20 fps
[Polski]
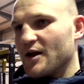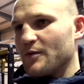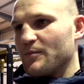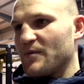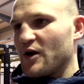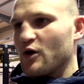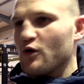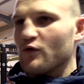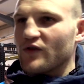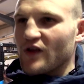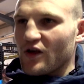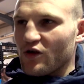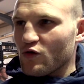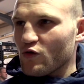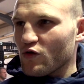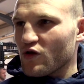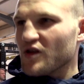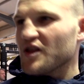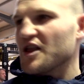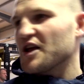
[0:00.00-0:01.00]
biegów też,
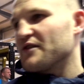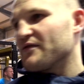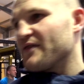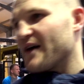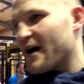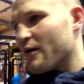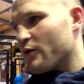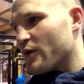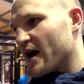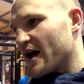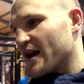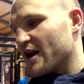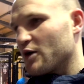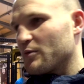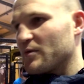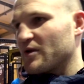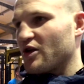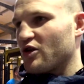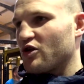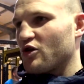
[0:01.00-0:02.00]
duże interwały, ale
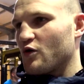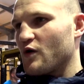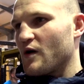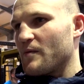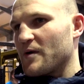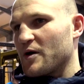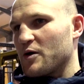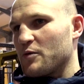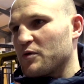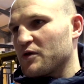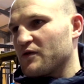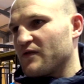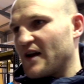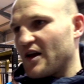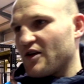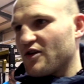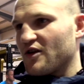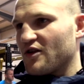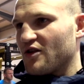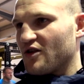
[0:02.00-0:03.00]
robię też ciągłe biegu po
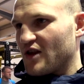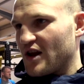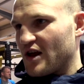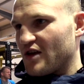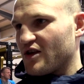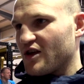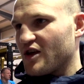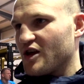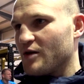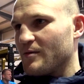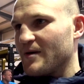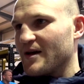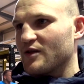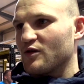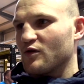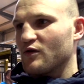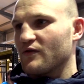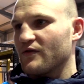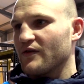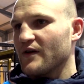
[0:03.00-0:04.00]
12-13
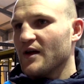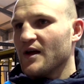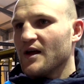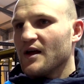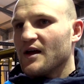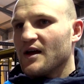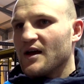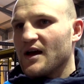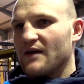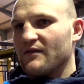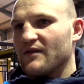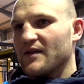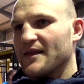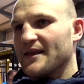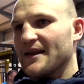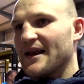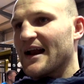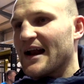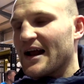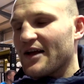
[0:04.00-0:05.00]
kilometrów. A
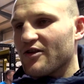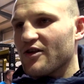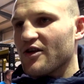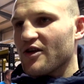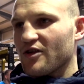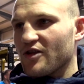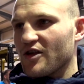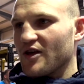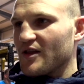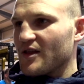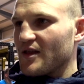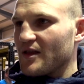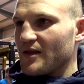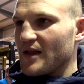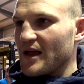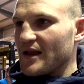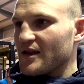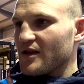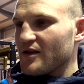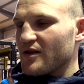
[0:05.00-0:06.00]
więc na razie jeszcze
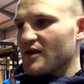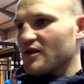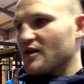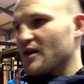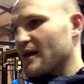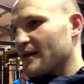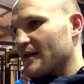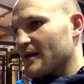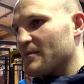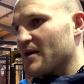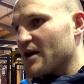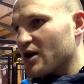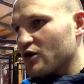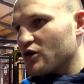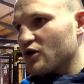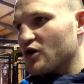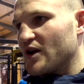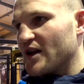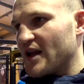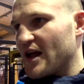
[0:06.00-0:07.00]
ten tydzień do
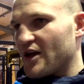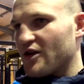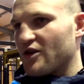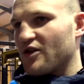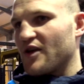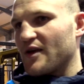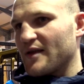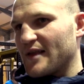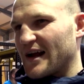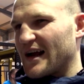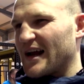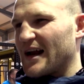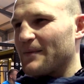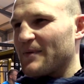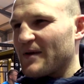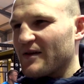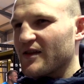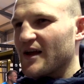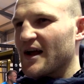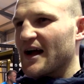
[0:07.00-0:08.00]
następnego tygodnia jeszcze jest taka
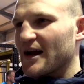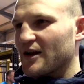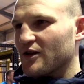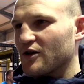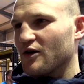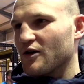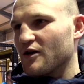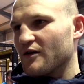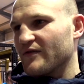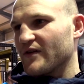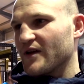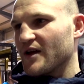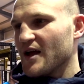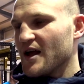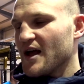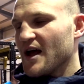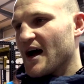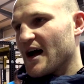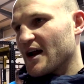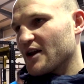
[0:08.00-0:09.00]
naprawdę hardkorowy,
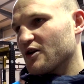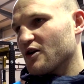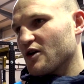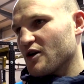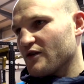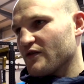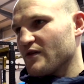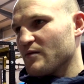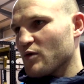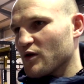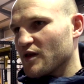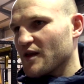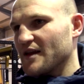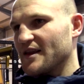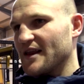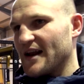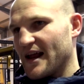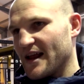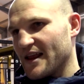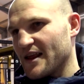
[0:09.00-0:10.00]
hardkorowy
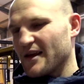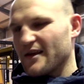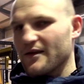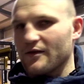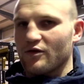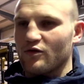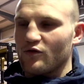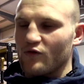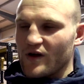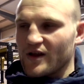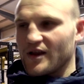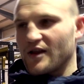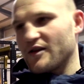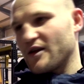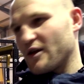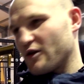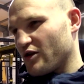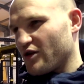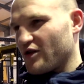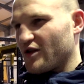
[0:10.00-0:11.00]
mocny trening. Czuję to
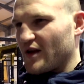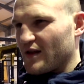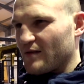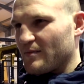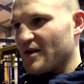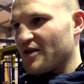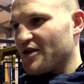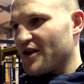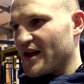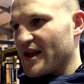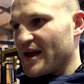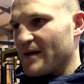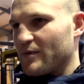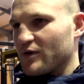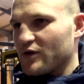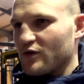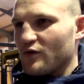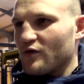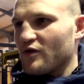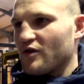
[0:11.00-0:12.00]
troszeczkę zmęczenie,
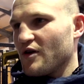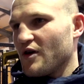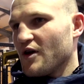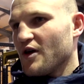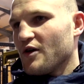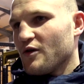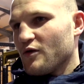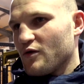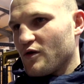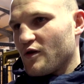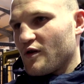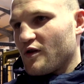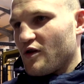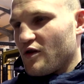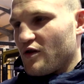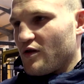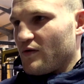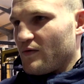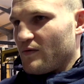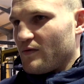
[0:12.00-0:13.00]
bo to już, już
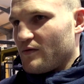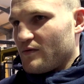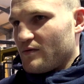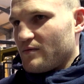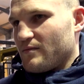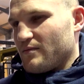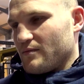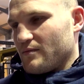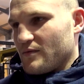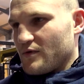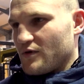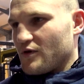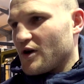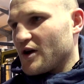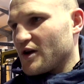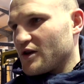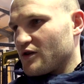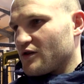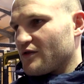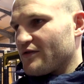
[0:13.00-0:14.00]
dosyć no,
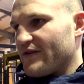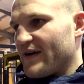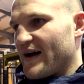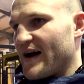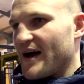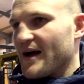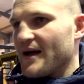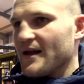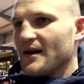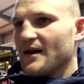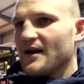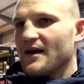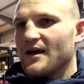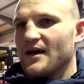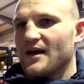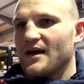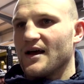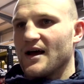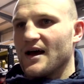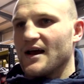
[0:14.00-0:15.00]
trochę to trwa,
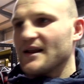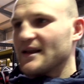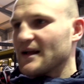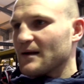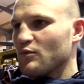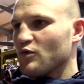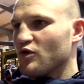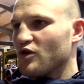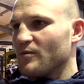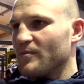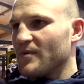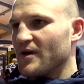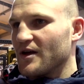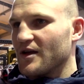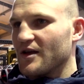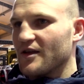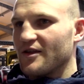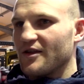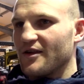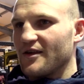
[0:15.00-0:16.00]
e, ale tak musi
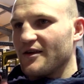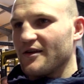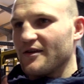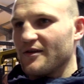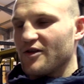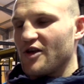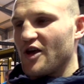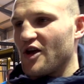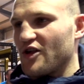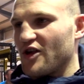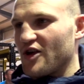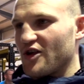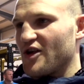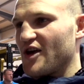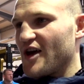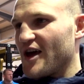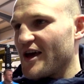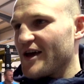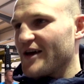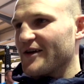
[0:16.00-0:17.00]
być. Cieszę
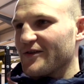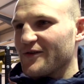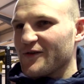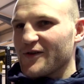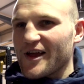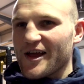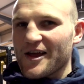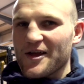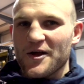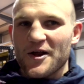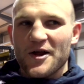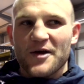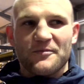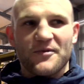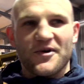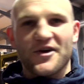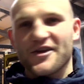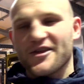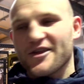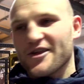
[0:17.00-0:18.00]
się. Ja tutaj
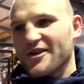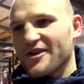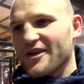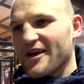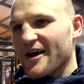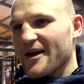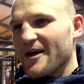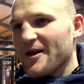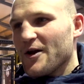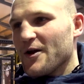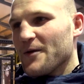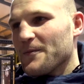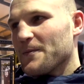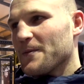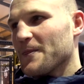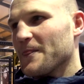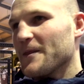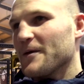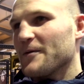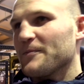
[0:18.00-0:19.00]
powiem Ci, że
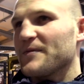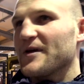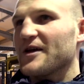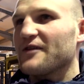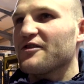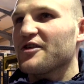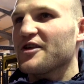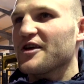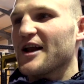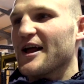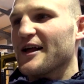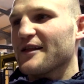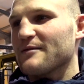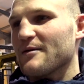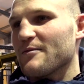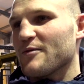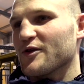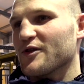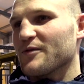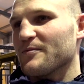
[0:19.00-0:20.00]
mm, pierwszy raz
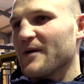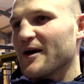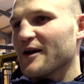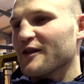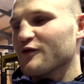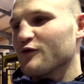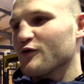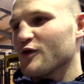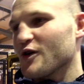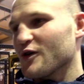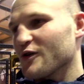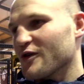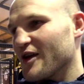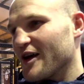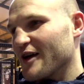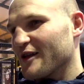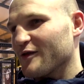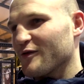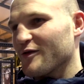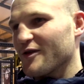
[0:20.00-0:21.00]
mam od bardzo długiego
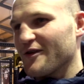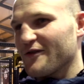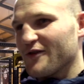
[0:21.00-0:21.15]
czasu, że